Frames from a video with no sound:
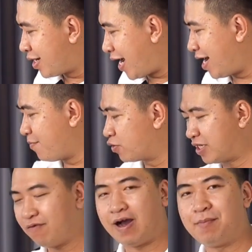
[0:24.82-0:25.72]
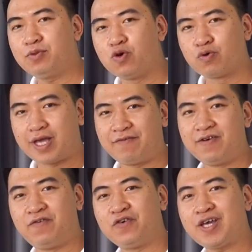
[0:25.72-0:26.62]
Đây là một sản phẩm thuộc nhà
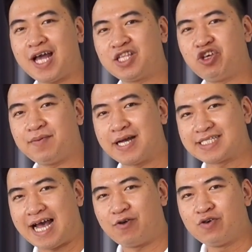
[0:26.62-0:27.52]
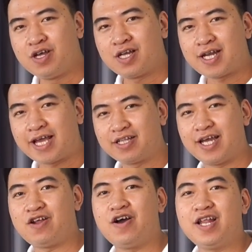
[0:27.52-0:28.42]
phân phối Anh Duy 3 sao. Đây có
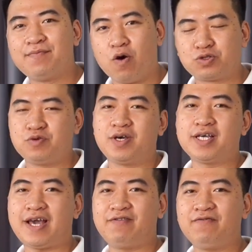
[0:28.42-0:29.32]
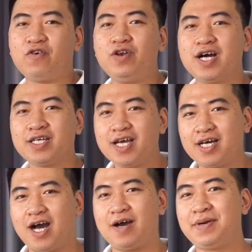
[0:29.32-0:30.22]
thể nói là một trong những nhà phân phối lớn nhất
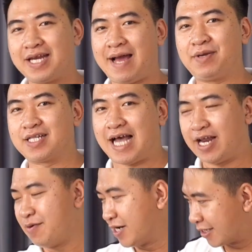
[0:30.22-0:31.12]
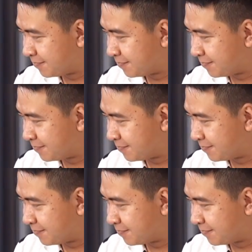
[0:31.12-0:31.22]
ở miền Nam hiện tại đó mọi người.